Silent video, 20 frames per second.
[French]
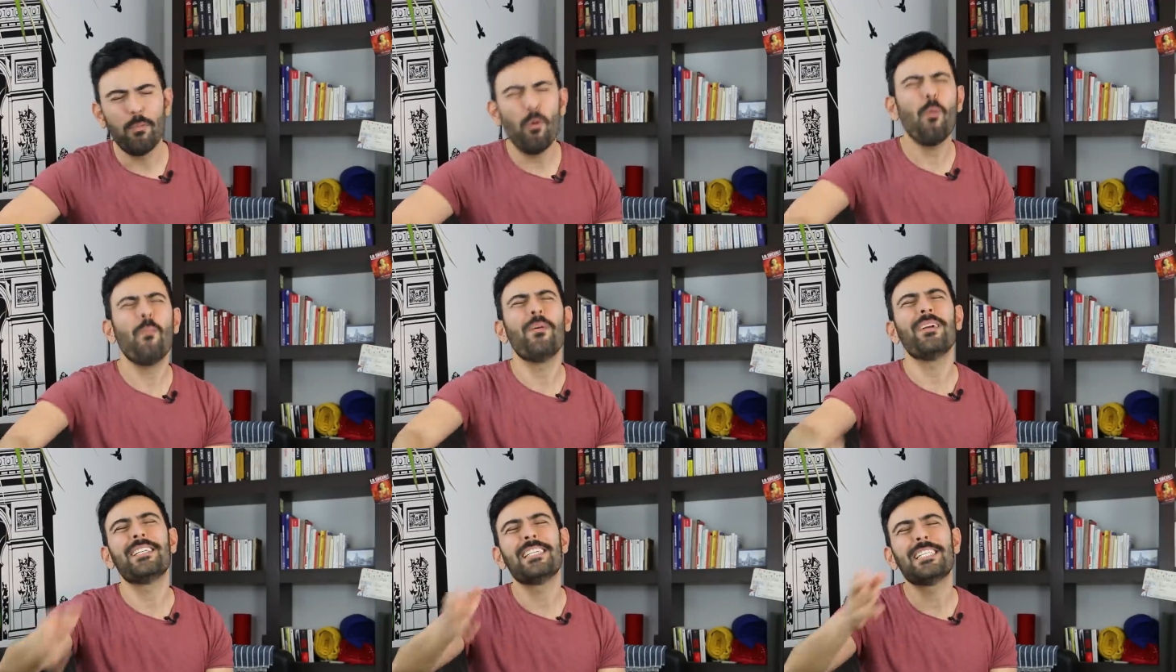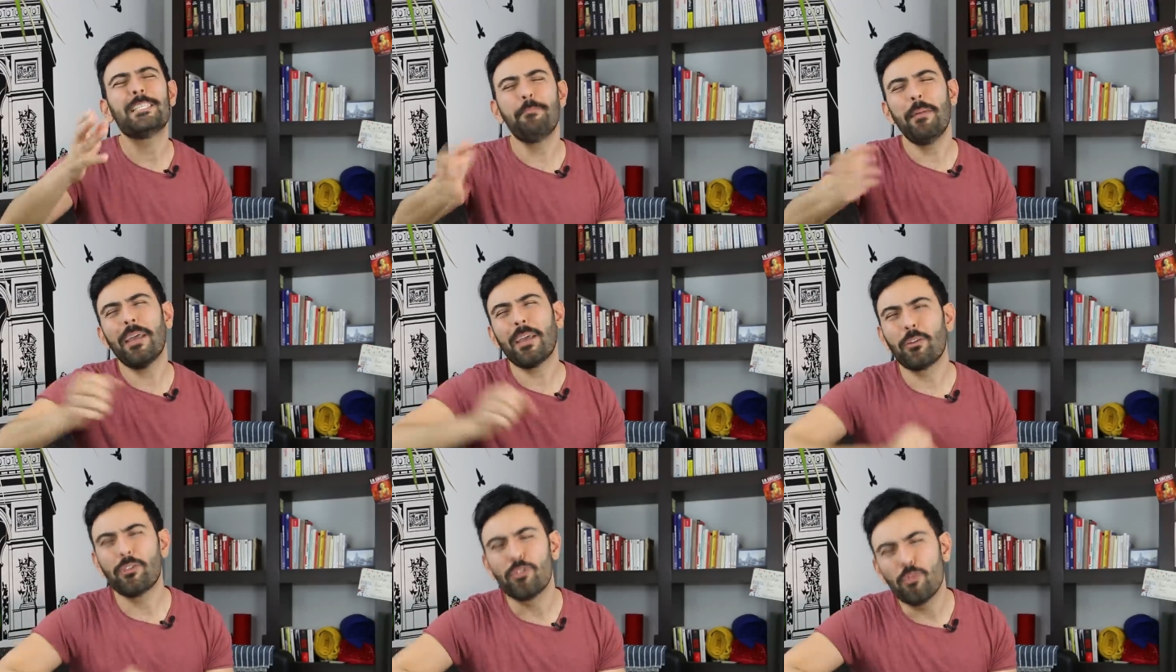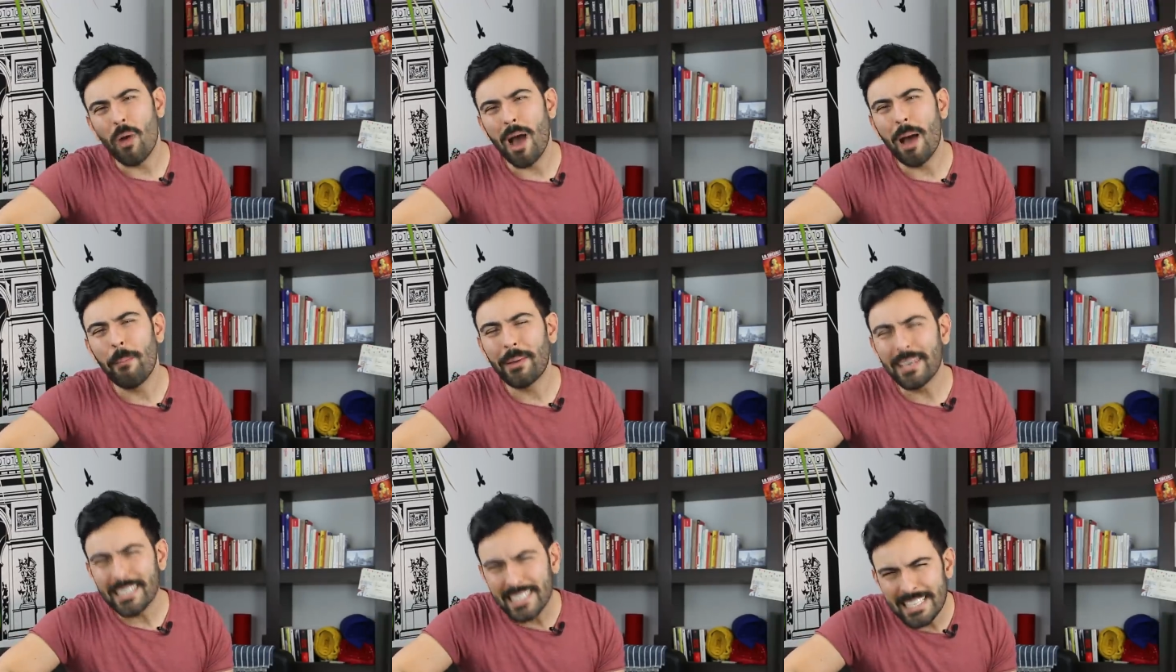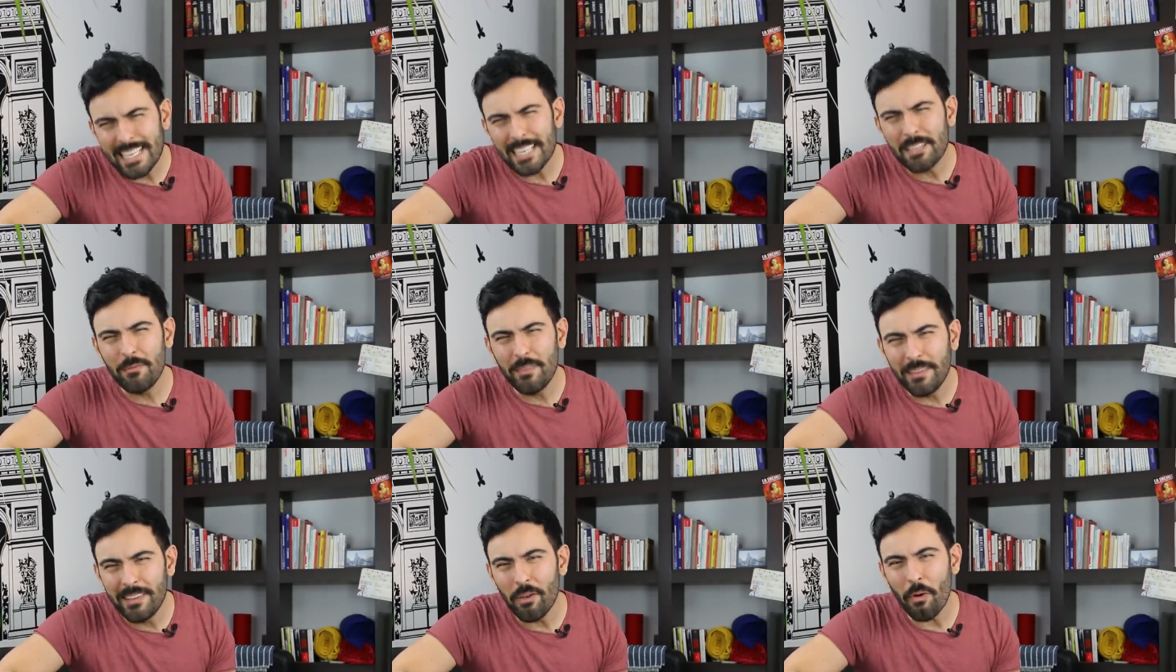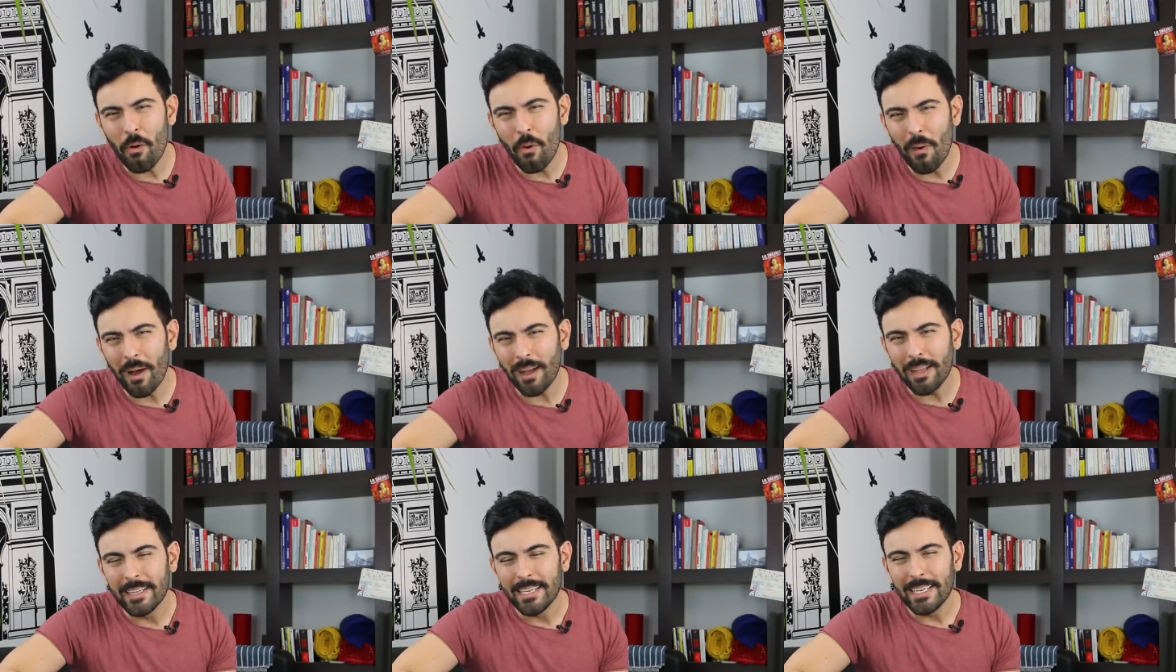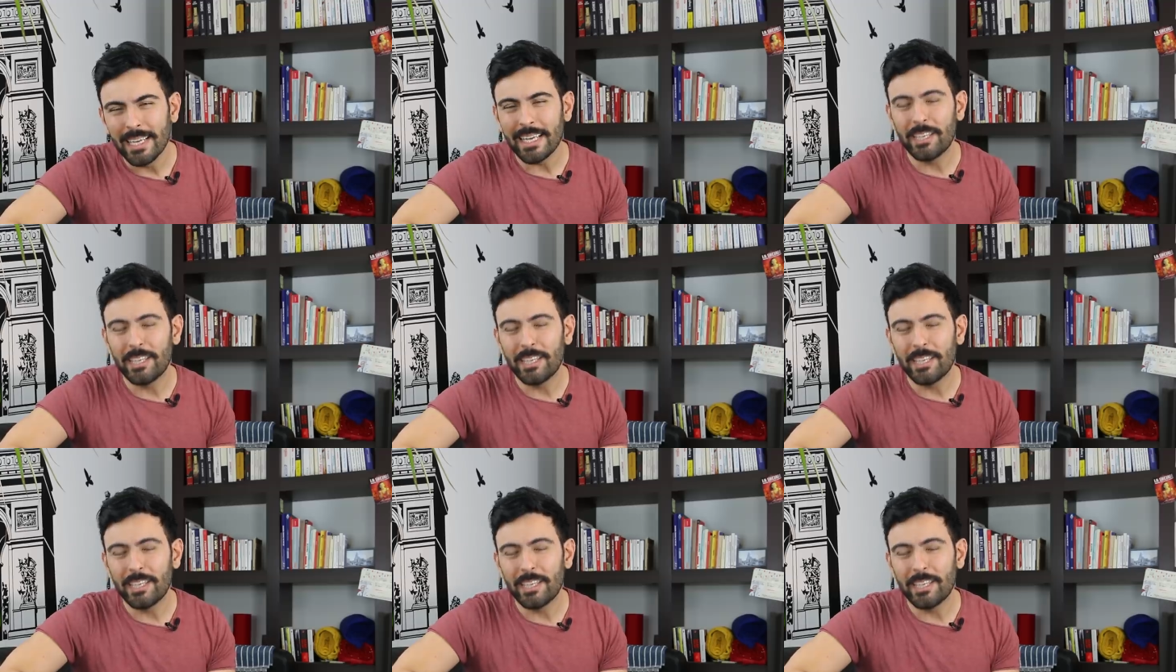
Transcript: Bon, bah, j'espère que tu as apprécié cette vidéo hein,